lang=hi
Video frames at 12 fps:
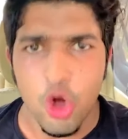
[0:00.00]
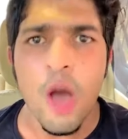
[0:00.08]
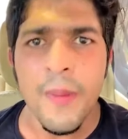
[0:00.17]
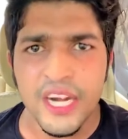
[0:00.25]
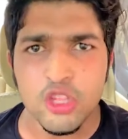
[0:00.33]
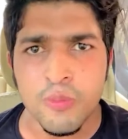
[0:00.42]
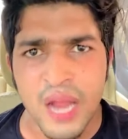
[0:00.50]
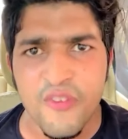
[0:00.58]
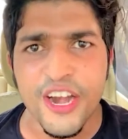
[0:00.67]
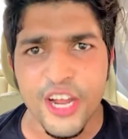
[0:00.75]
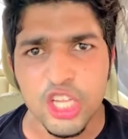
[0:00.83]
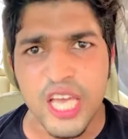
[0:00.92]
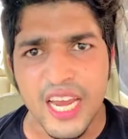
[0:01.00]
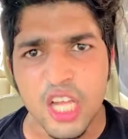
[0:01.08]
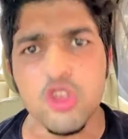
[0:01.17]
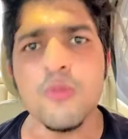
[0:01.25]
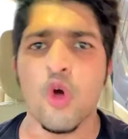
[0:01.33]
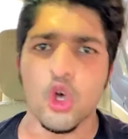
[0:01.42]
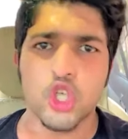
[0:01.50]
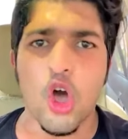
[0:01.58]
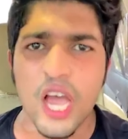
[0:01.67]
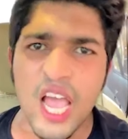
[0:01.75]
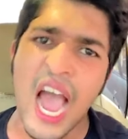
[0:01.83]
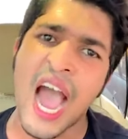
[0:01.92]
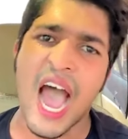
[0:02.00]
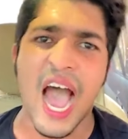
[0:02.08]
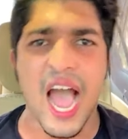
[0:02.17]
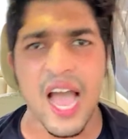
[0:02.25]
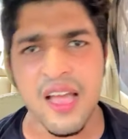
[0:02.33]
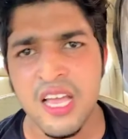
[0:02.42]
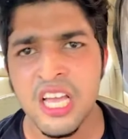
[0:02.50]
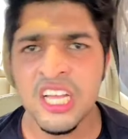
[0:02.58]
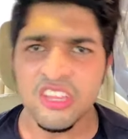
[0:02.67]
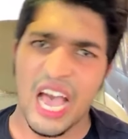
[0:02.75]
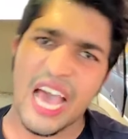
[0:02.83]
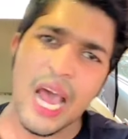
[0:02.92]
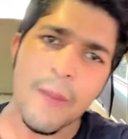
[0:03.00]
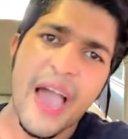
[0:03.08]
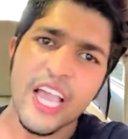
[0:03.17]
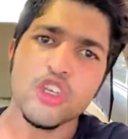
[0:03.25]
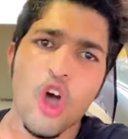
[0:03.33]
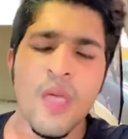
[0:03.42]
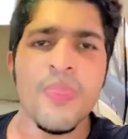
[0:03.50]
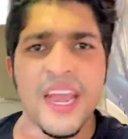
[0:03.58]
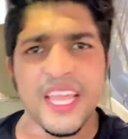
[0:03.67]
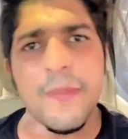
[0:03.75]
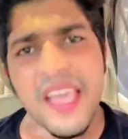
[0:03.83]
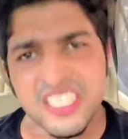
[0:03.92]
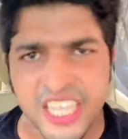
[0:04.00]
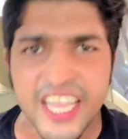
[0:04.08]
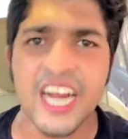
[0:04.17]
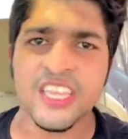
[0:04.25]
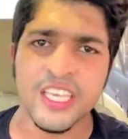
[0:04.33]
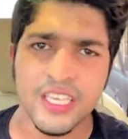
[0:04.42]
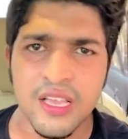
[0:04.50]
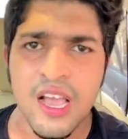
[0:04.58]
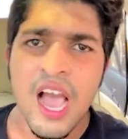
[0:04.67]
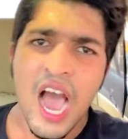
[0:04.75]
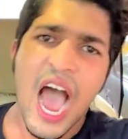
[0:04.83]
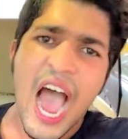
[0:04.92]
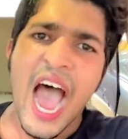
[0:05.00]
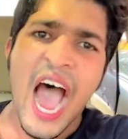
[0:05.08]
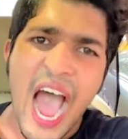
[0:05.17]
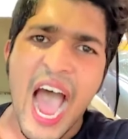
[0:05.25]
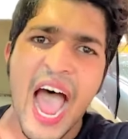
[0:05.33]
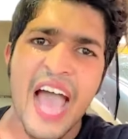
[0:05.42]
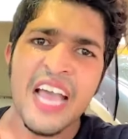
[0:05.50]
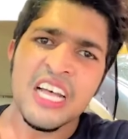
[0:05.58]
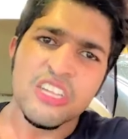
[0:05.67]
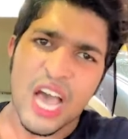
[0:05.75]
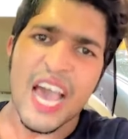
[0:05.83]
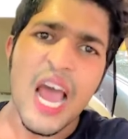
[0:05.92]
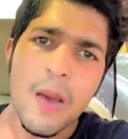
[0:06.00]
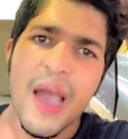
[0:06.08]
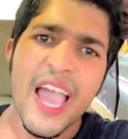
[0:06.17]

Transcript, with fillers: दो मिनट तुमने वीडियो देख ली तुम खुश हो गए आहा थारा भाई जोगिंदर की बेजती कर दी आहा थारा